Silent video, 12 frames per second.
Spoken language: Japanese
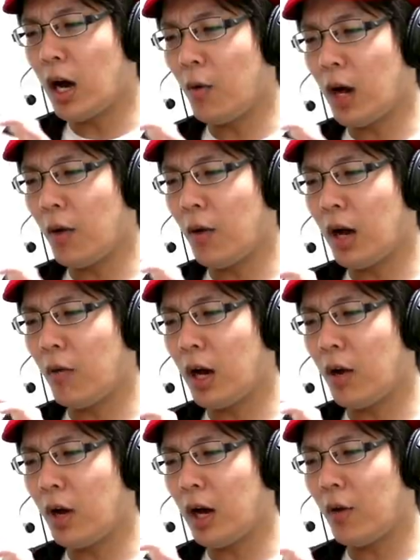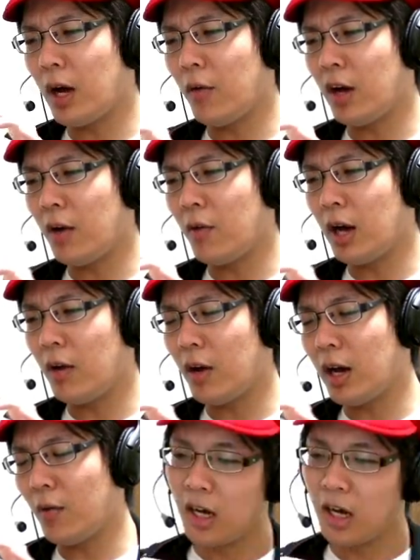わー、わー、わー、わー、わー、わー、わー、わー、
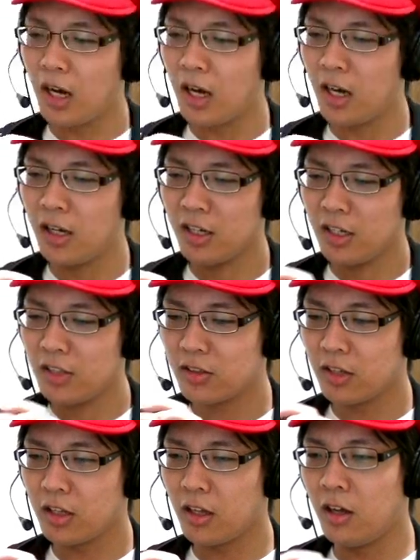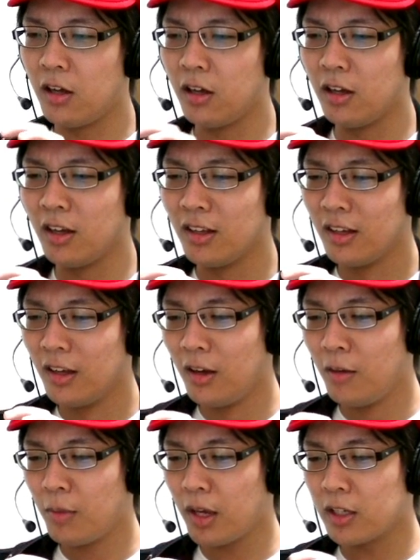わー。はー、疲れた。ピ
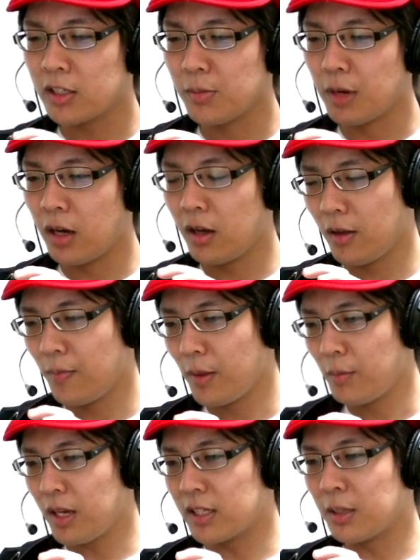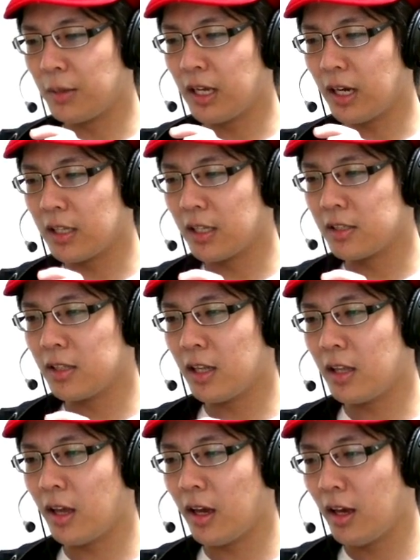カ様。ピカ様なんか手
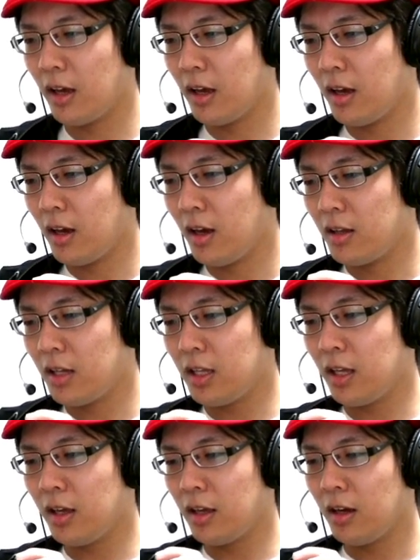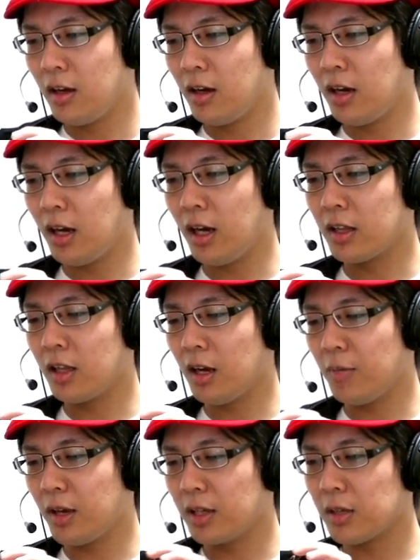伝って。何あー、やっ
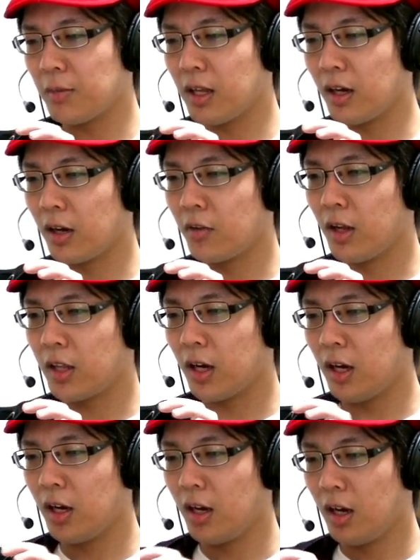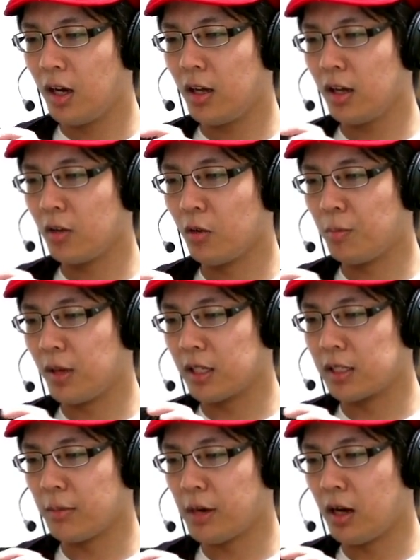た。ピカ様なんかくれた。ありがとう、
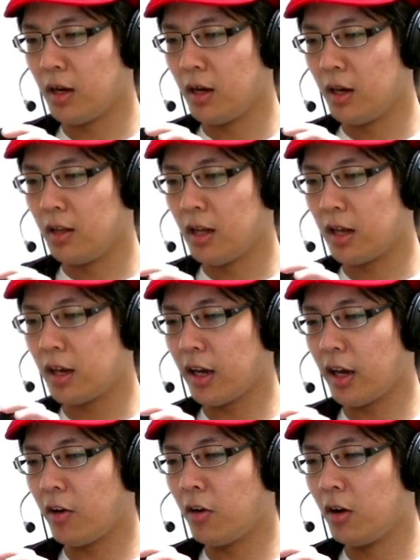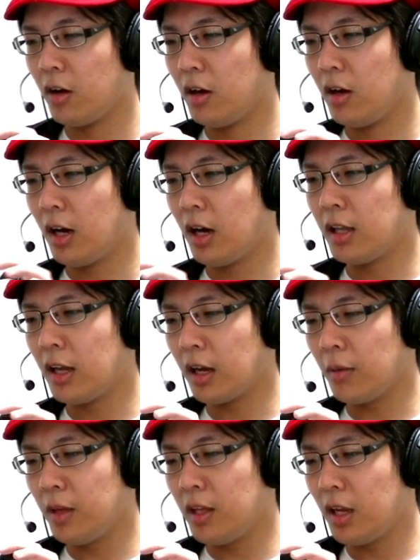ピカ様。だけかよ。あー、な
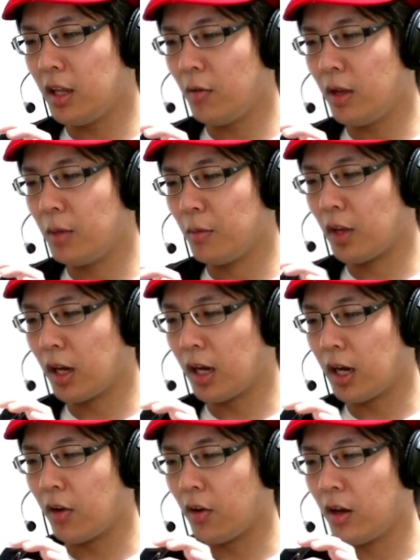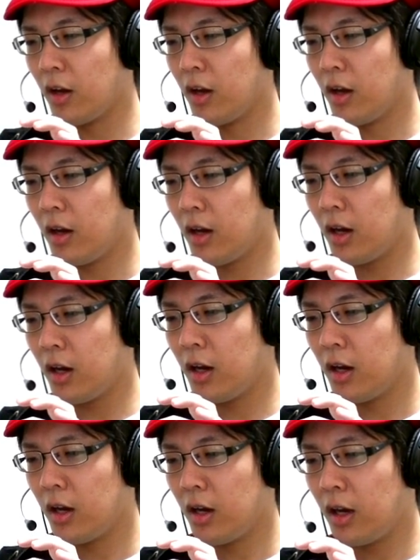んか左上にもなんかある。
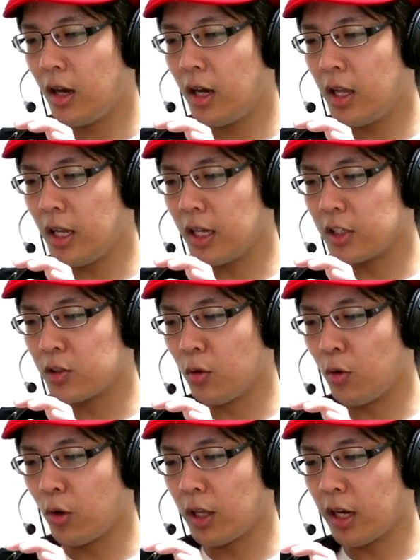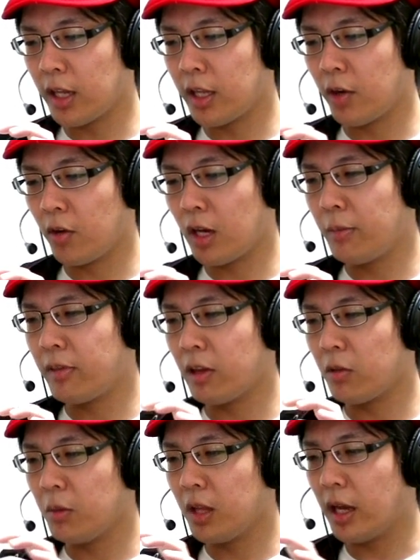あー。えー、何か情報が流れてる外部
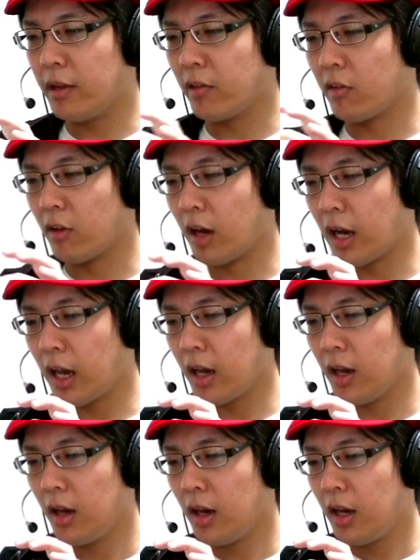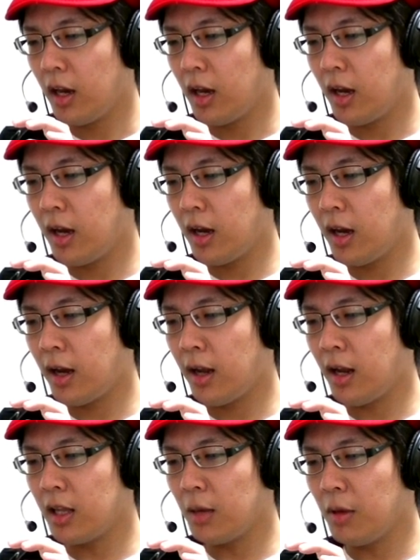サイト見ないです。はい。
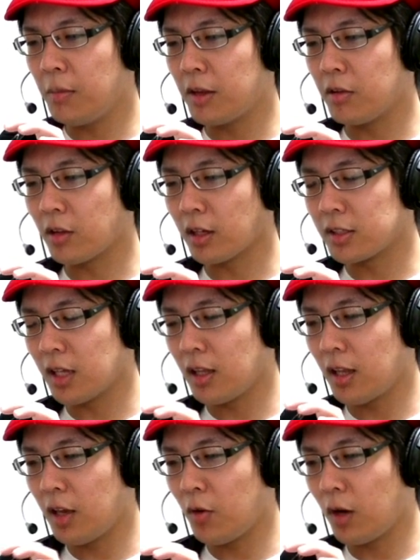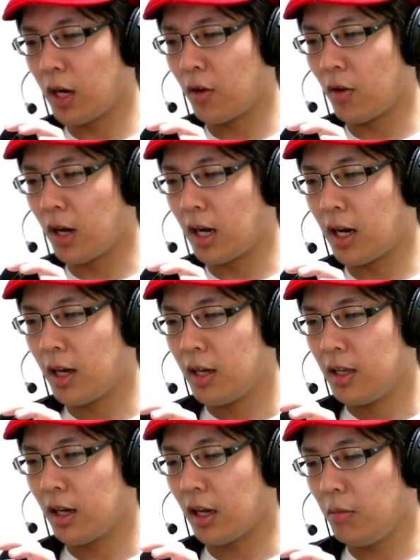えー、ランダムイベントたくさん内容がある。あ、
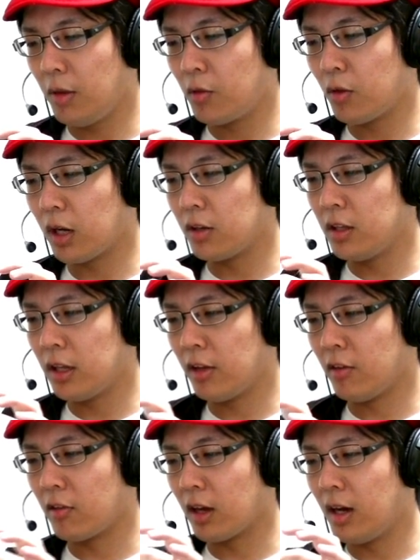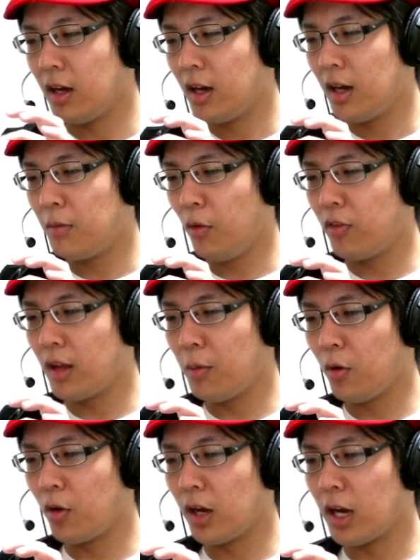なんかイベント確認できるんですか。あ、
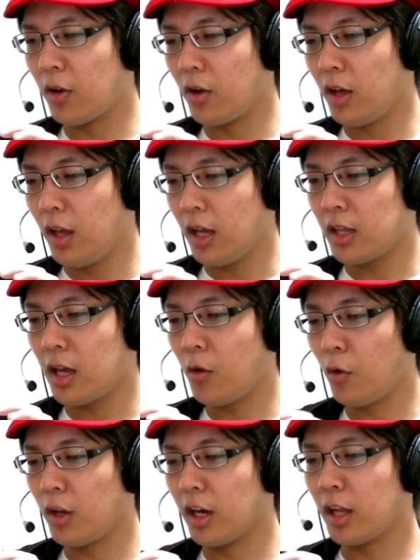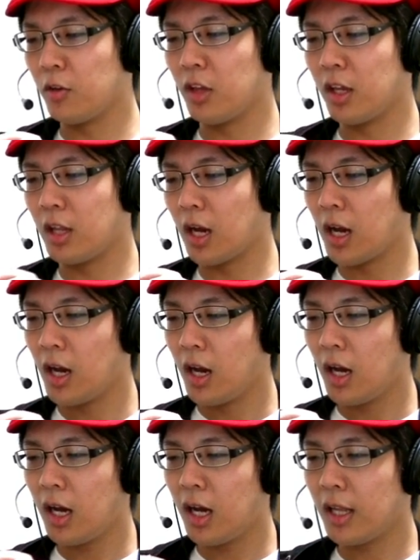モンスターボールがある。やった、コインがゲットできた。
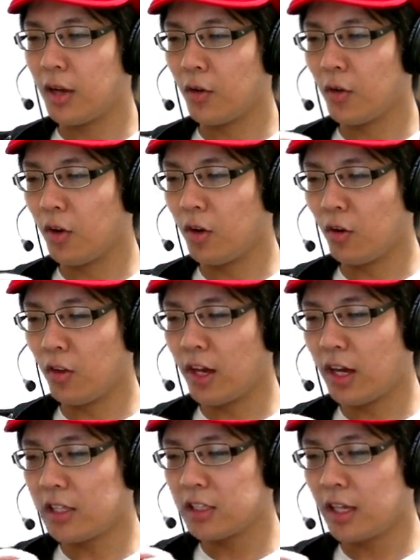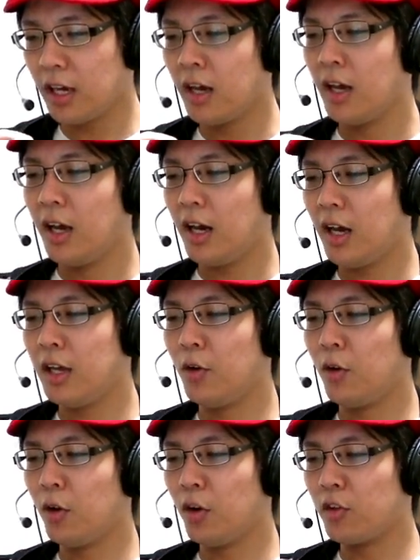あー、なるほど。こんな感じで、あ、い
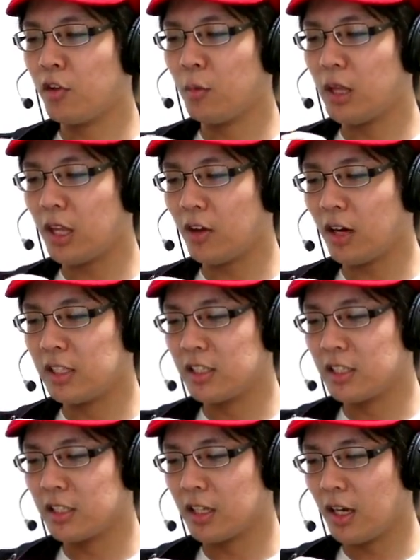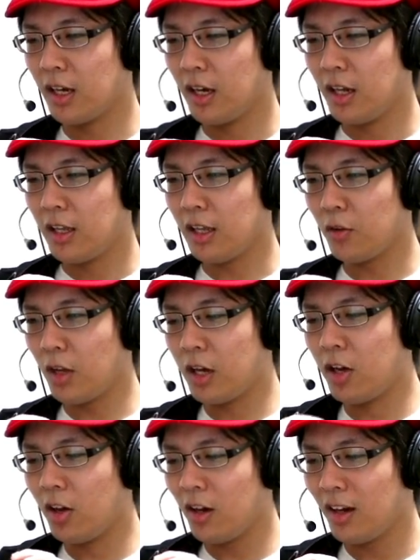ろいろ進めていく感じですね。なんとな
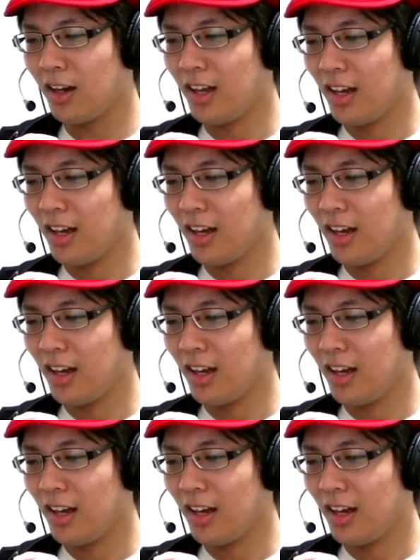く